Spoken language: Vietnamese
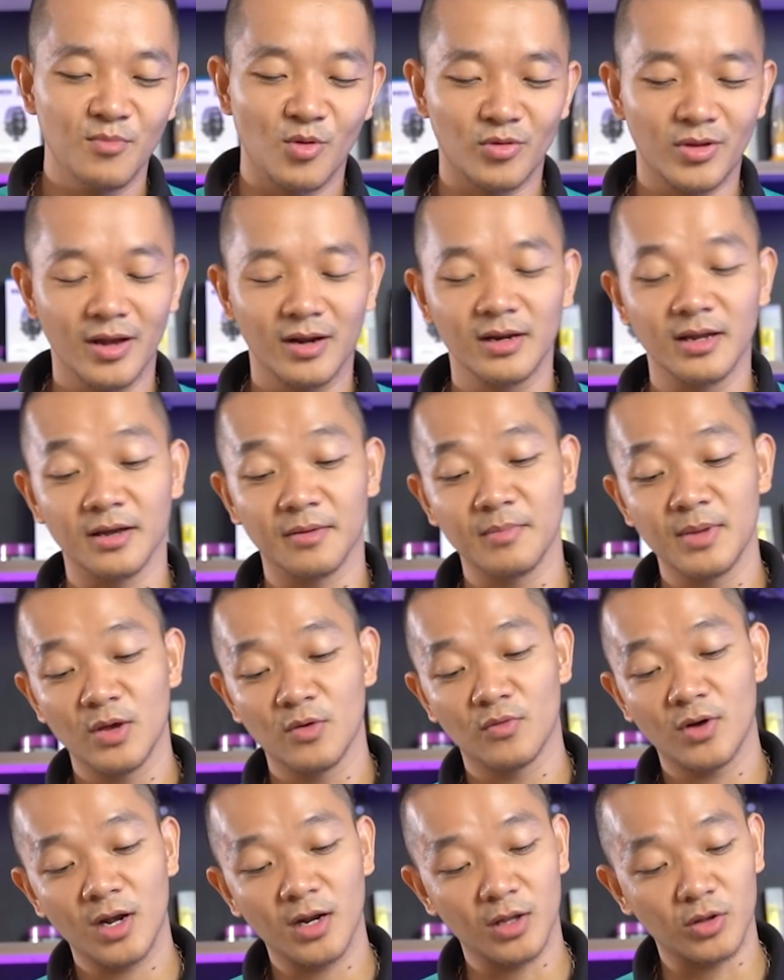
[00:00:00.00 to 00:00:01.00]
một chất lượng
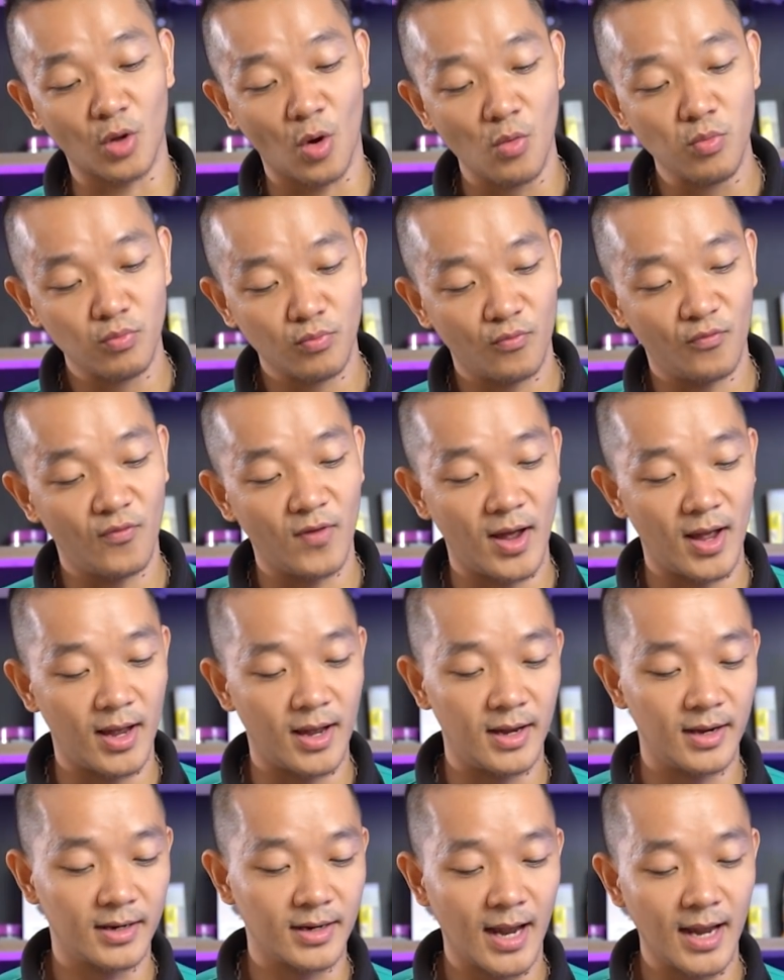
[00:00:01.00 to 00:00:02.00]
build rất là tốt
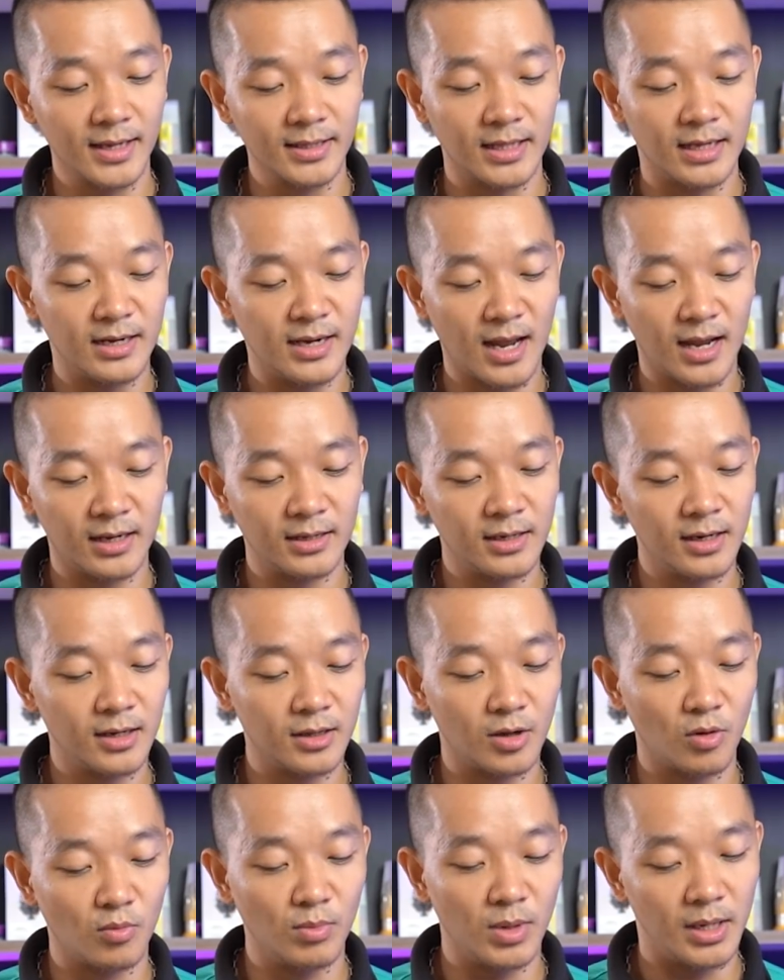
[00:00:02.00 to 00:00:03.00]
và các cái tính năng rất
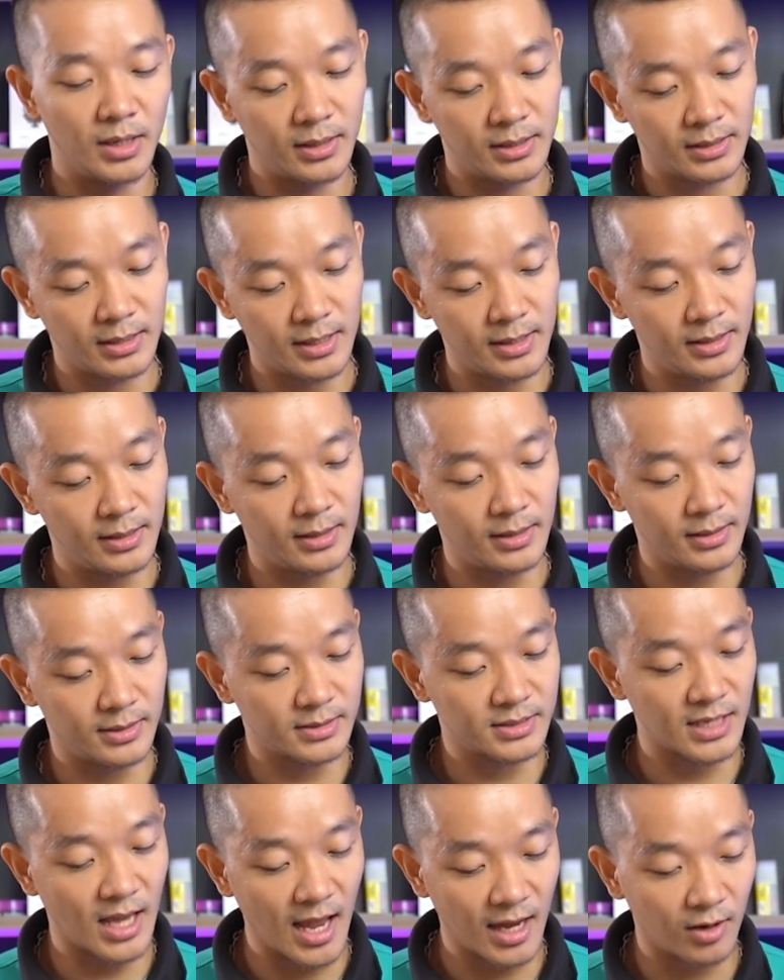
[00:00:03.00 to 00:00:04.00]
là thông minh thì
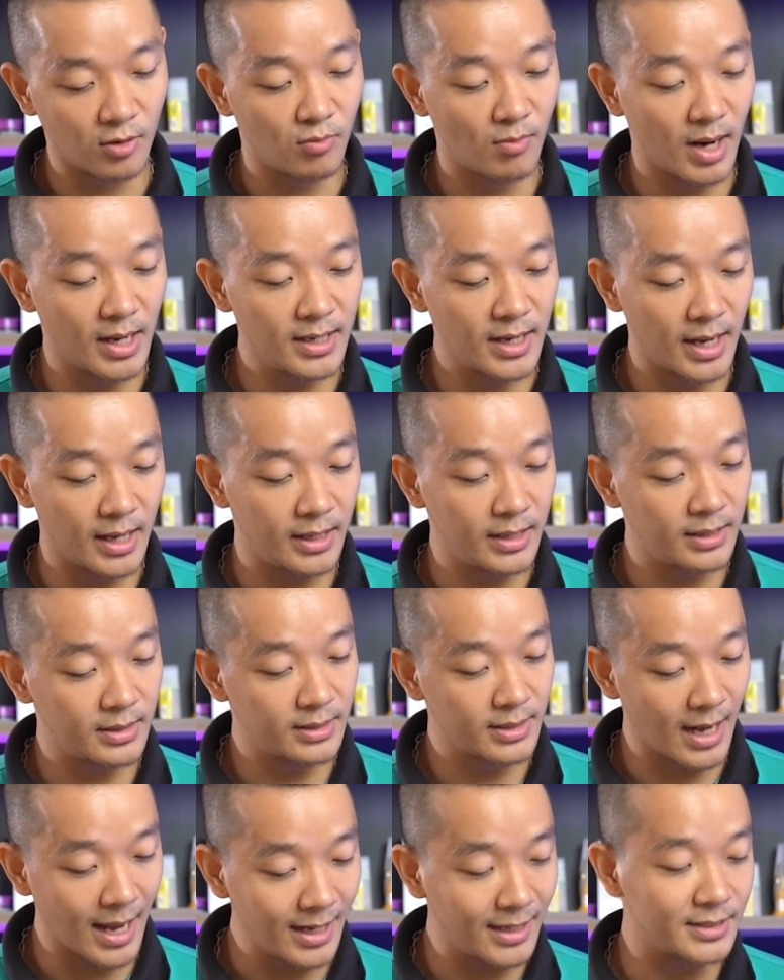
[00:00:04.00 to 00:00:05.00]
xài con máy này
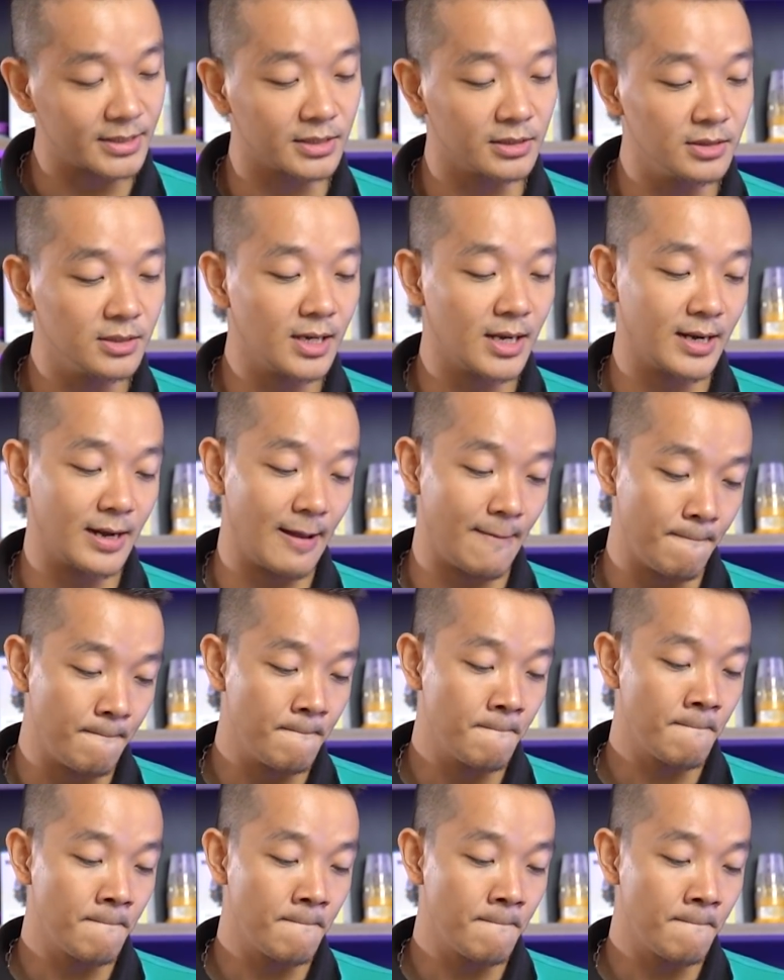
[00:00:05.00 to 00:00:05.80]
khá là sướng ha anh em.